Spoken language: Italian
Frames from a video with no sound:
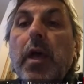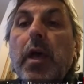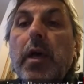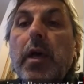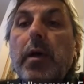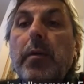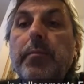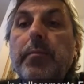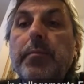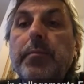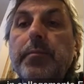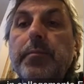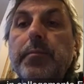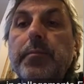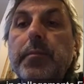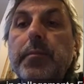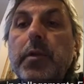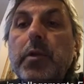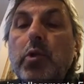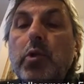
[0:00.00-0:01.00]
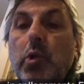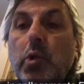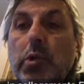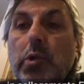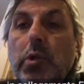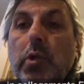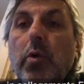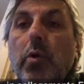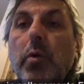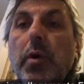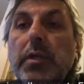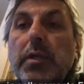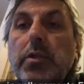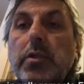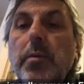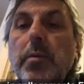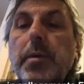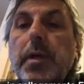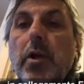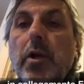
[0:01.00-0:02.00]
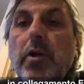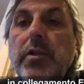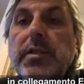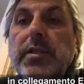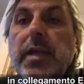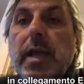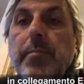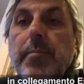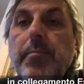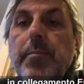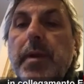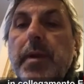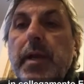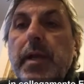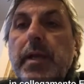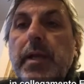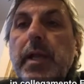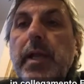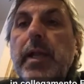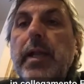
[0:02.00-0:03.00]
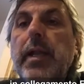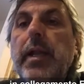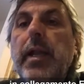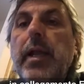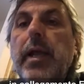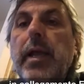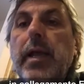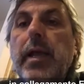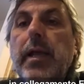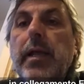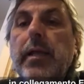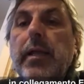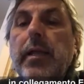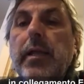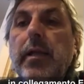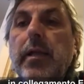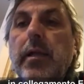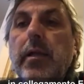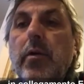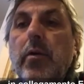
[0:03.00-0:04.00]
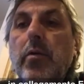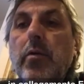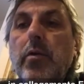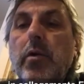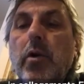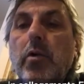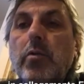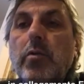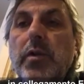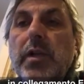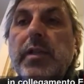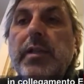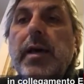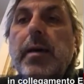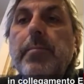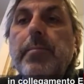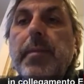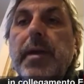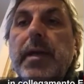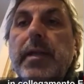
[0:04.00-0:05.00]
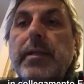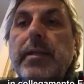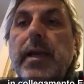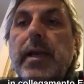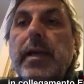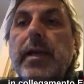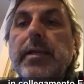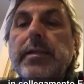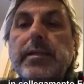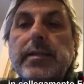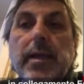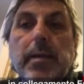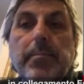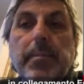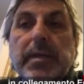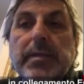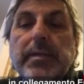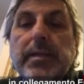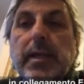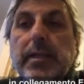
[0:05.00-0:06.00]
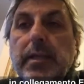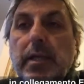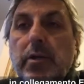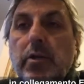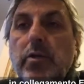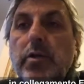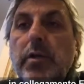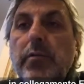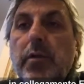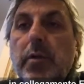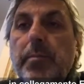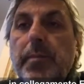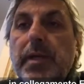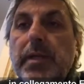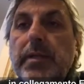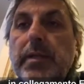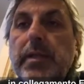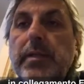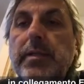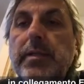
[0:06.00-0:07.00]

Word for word: Um, tutto questo però sempre nelle, uh, con un'età media che si è abbassata notevolmente,